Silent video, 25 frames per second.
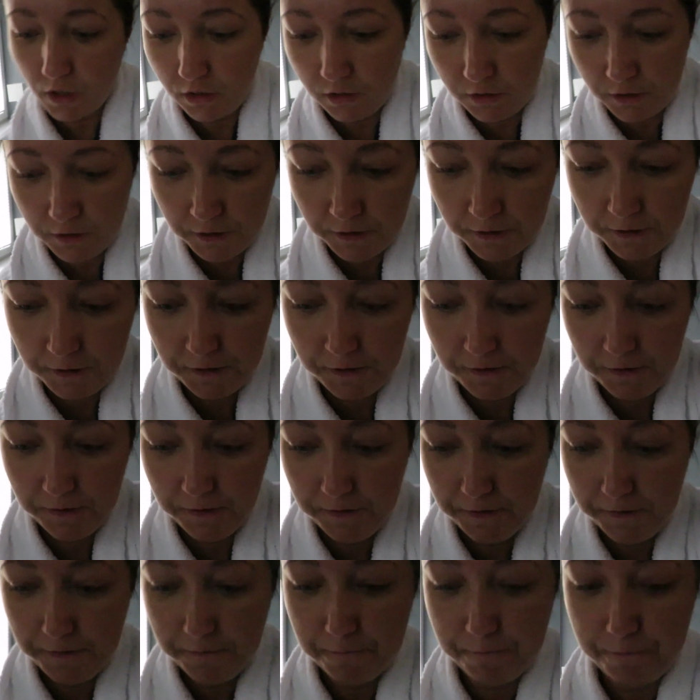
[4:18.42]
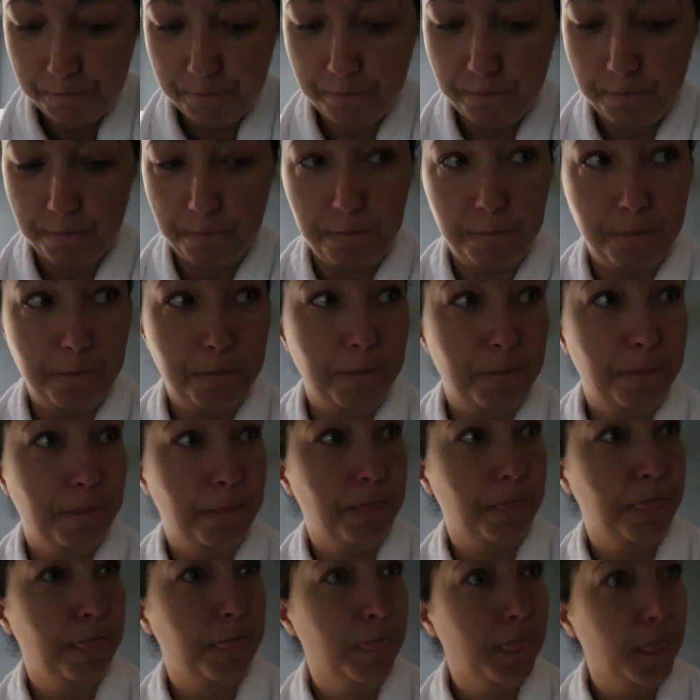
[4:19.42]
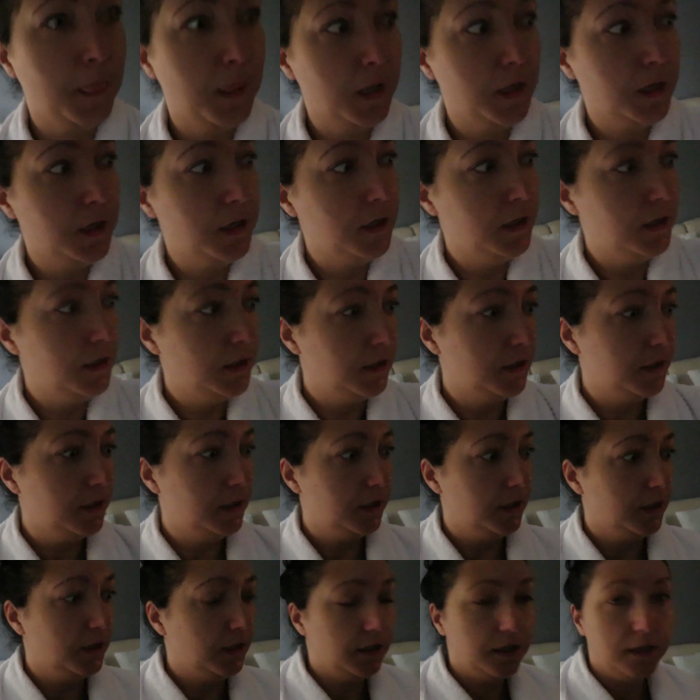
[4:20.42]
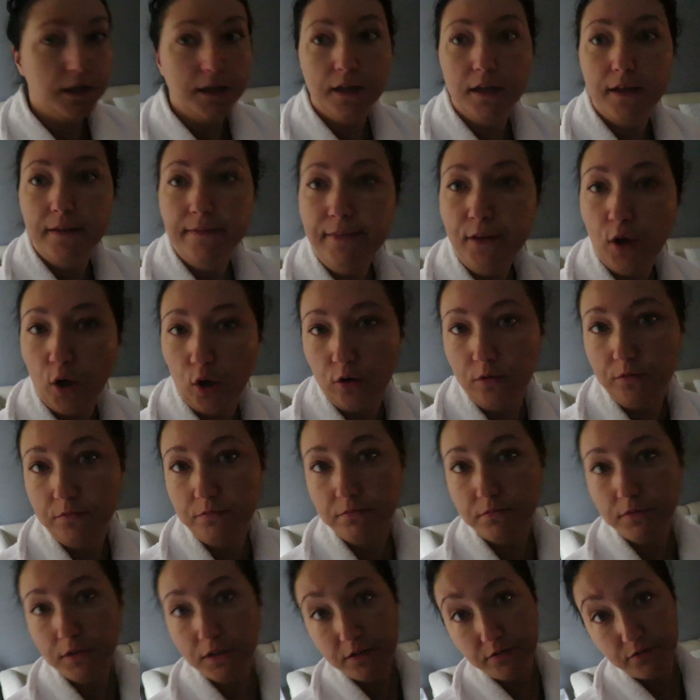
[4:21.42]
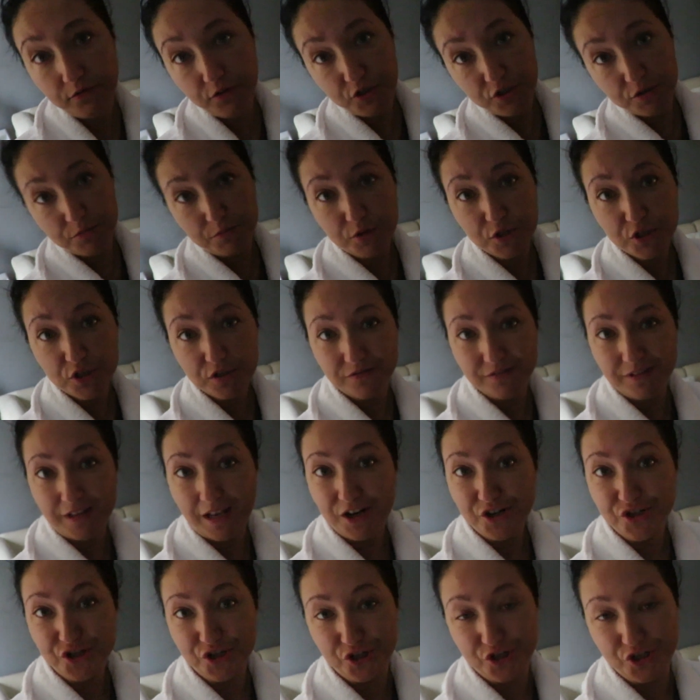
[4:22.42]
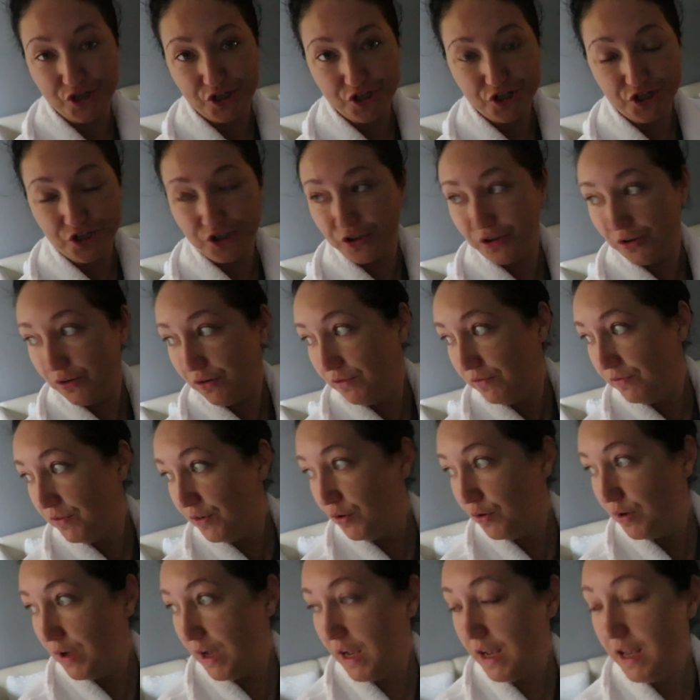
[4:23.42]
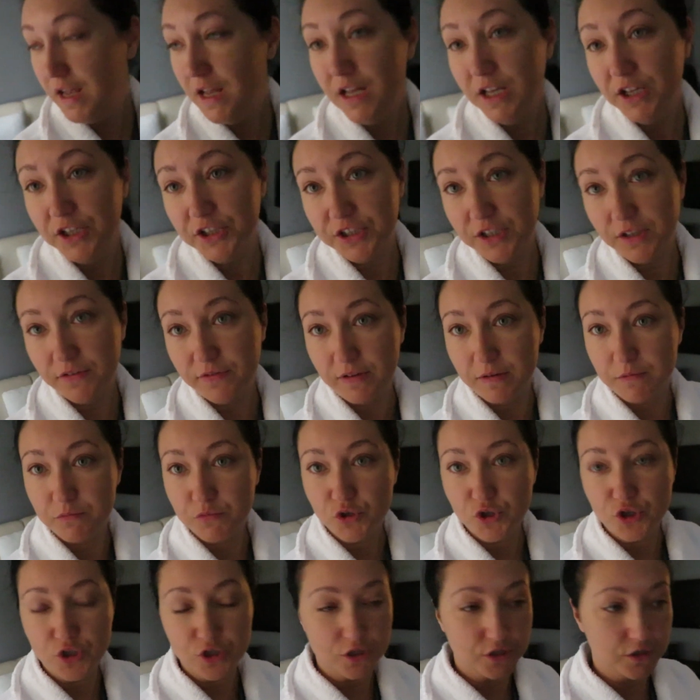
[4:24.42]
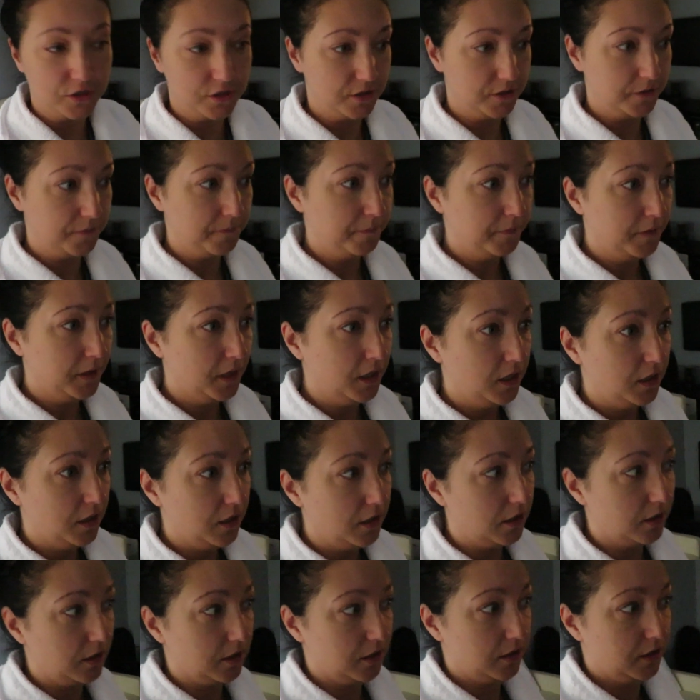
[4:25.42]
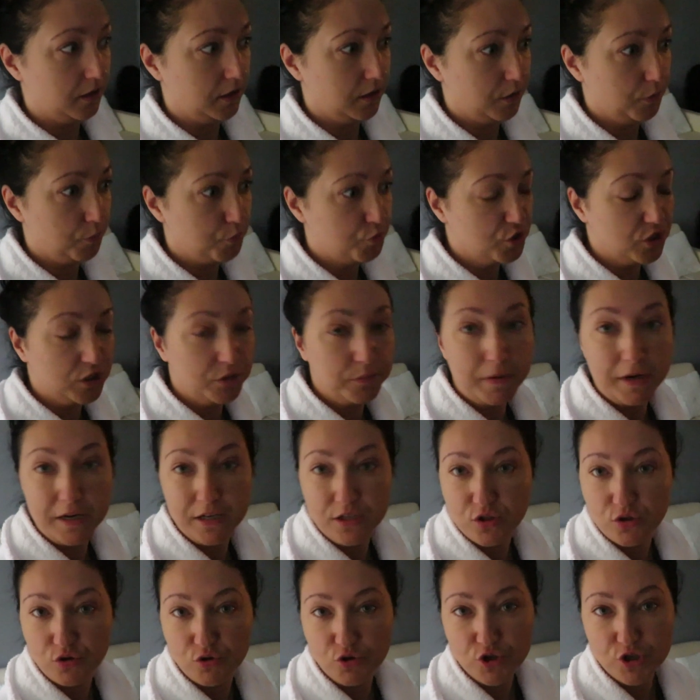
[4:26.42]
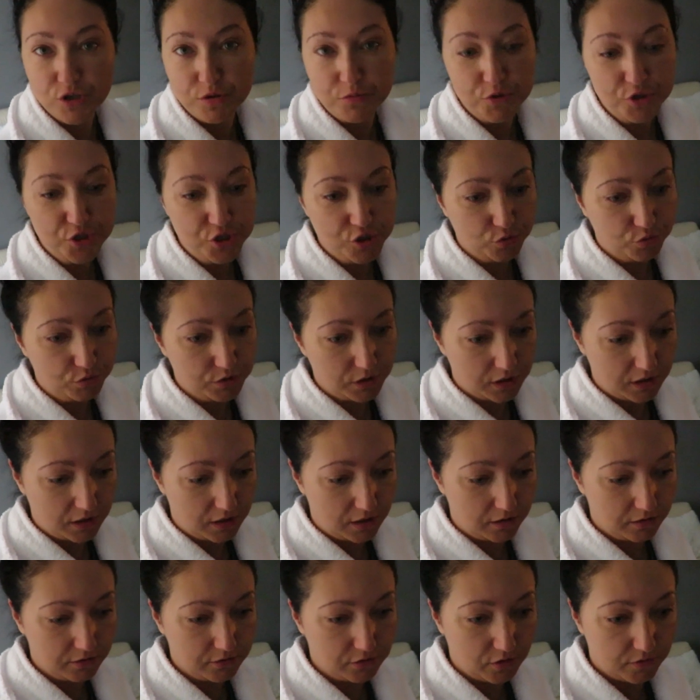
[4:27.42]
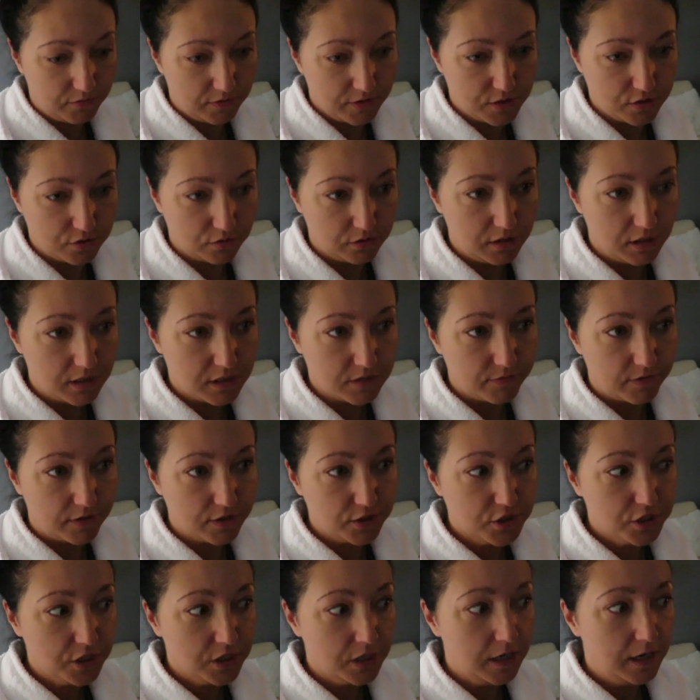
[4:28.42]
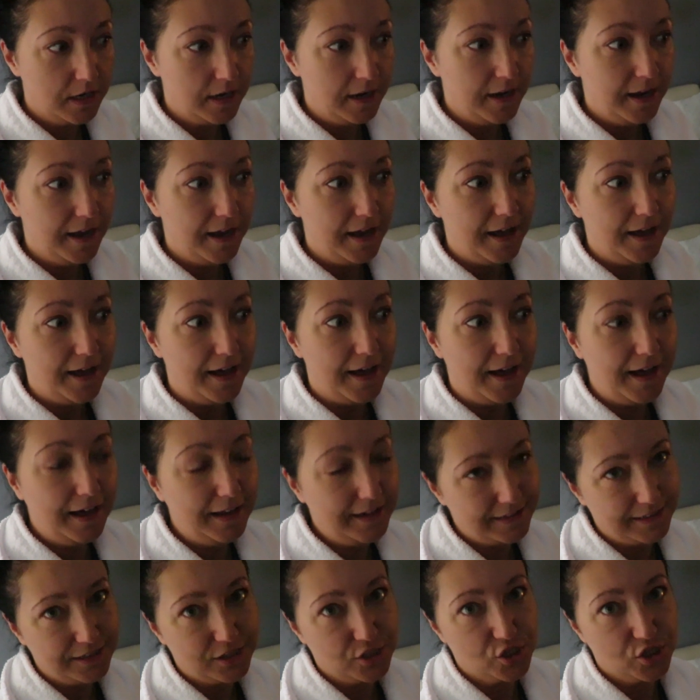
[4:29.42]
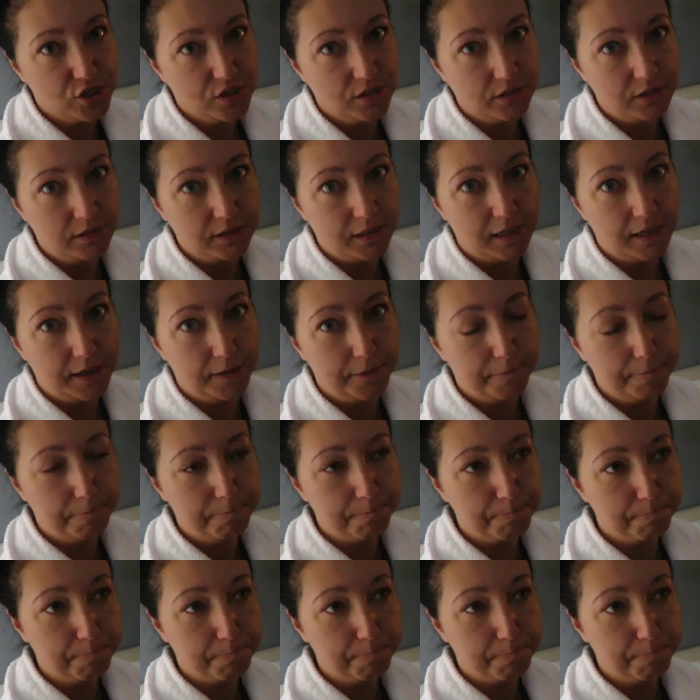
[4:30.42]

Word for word: i... Mm, no, i widzimy się w dalszej części tego vloga. Nie wiem, czy e, przed pracą jeszcze mi się uda do Was odezwać, ale jeżeli nie,